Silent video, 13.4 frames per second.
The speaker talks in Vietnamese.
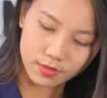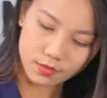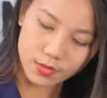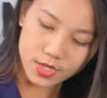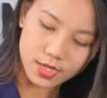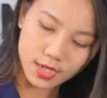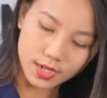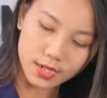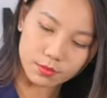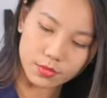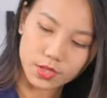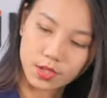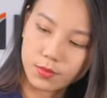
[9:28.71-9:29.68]
Và mình sẽ
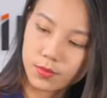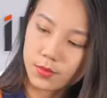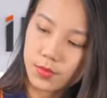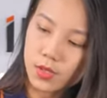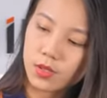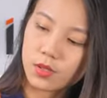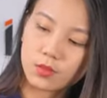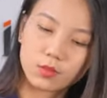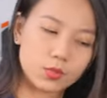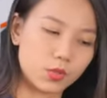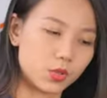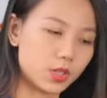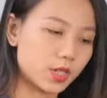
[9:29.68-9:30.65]
cắm tiếp
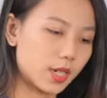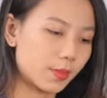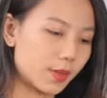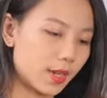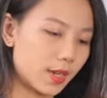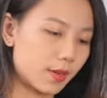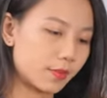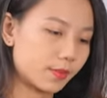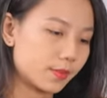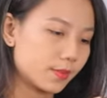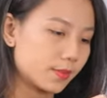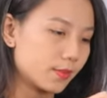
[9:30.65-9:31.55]
một chiếc cáp kết năm.